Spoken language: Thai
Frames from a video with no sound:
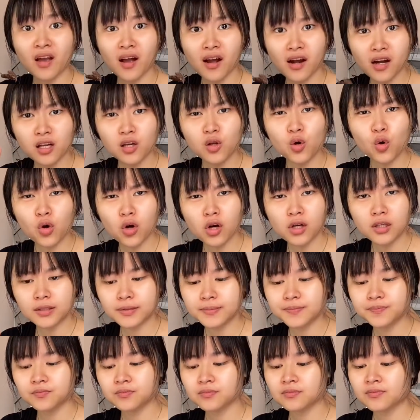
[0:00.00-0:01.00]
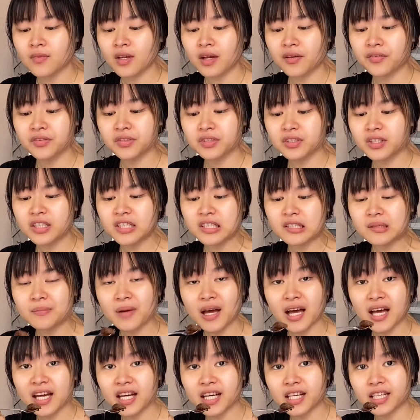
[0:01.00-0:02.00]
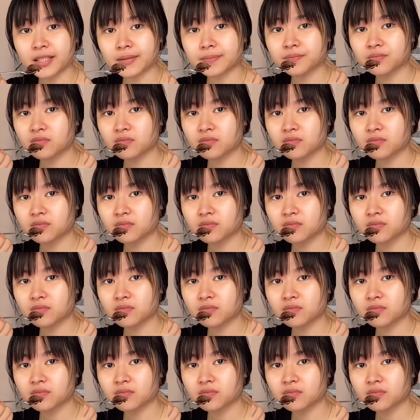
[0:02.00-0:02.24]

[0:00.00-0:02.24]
อร่อย เนื้อดีมาก